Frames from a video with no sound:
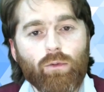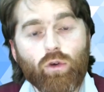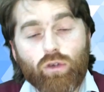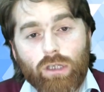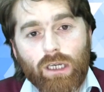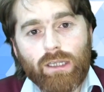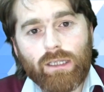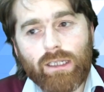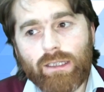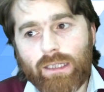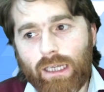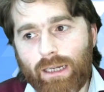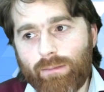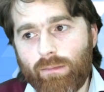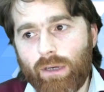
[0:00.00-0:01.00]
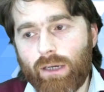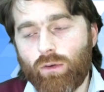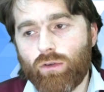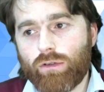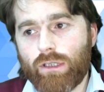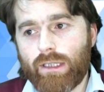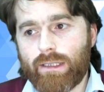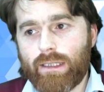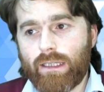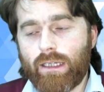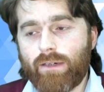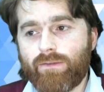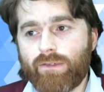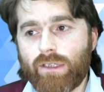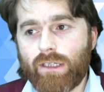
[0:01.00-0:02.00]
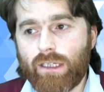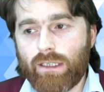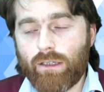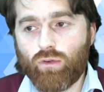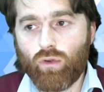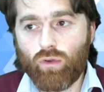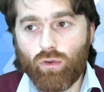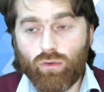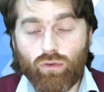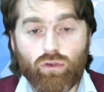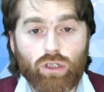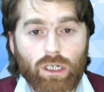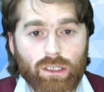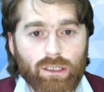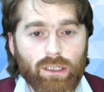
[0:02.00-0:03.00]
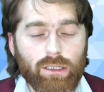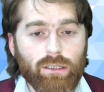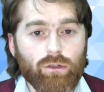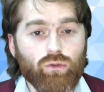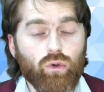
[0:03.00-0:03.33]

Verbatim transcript: Öte yandan diyelim Orta Asya'da, Afrika'da çok kötü şartlarda,